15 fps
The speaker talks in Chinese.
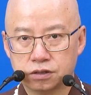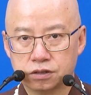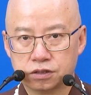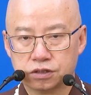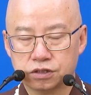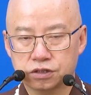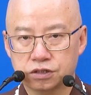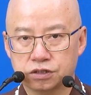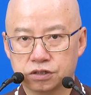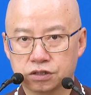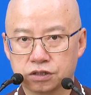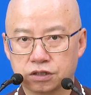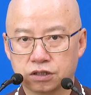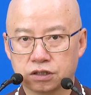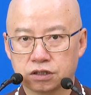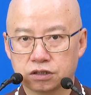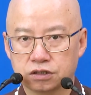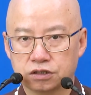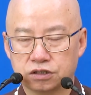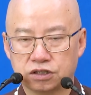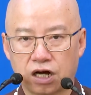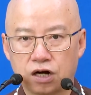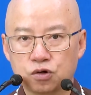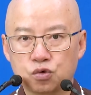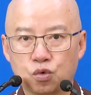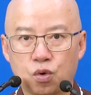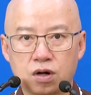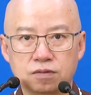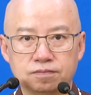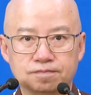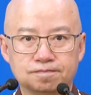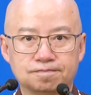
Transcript: 是指这个长光。